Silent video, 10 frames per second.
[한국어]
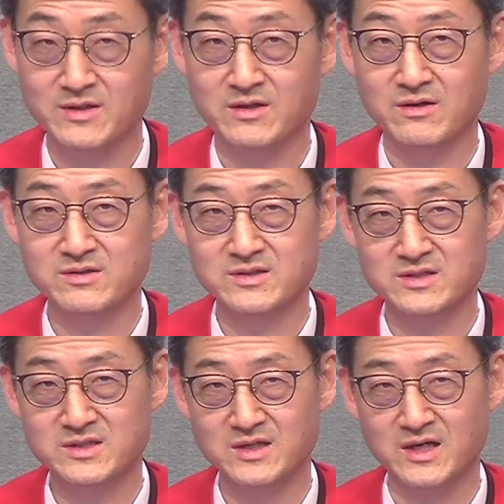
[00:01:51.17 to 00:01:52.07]
이것은
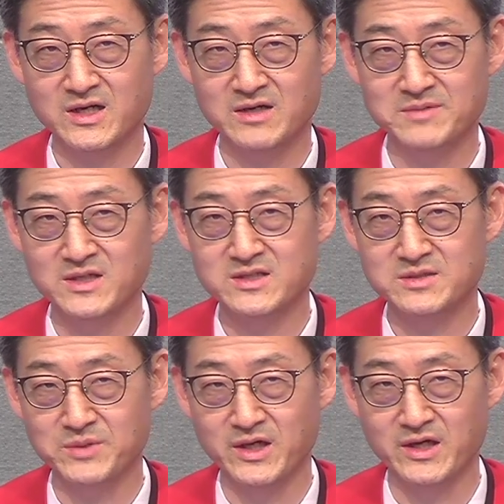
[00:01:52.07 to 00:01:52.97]
스가랴
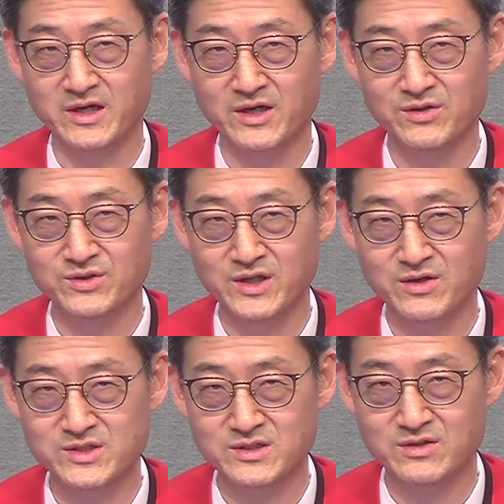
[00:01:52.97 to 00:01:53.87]
말씀에
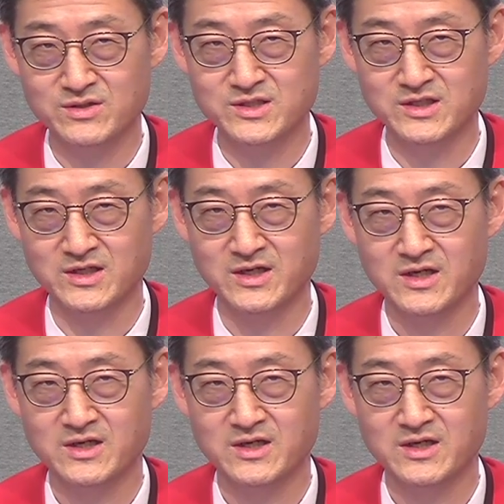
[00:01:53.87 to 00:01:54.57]
예언되어진 것을